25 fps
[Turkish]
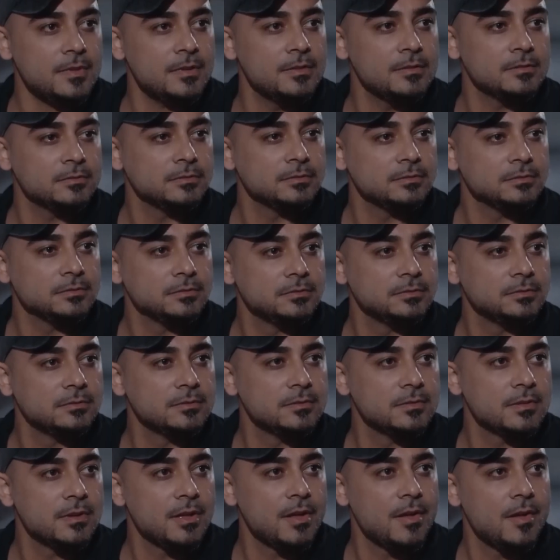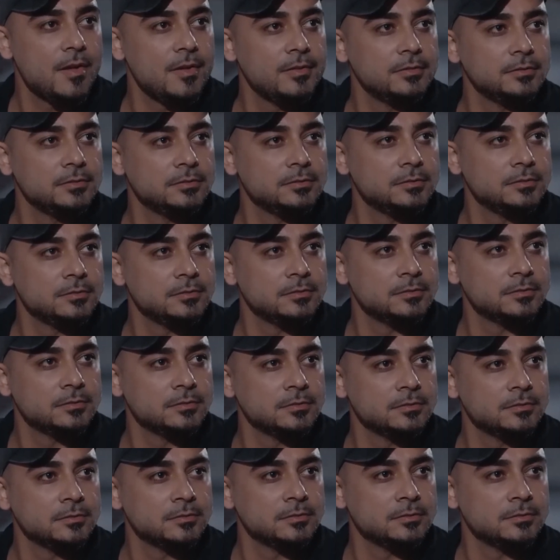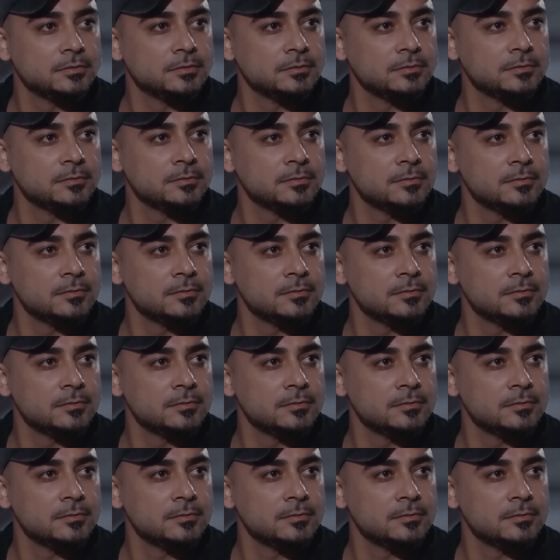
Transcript: Eğer geçmişinden bana da öfkeliysen saygı duyarım.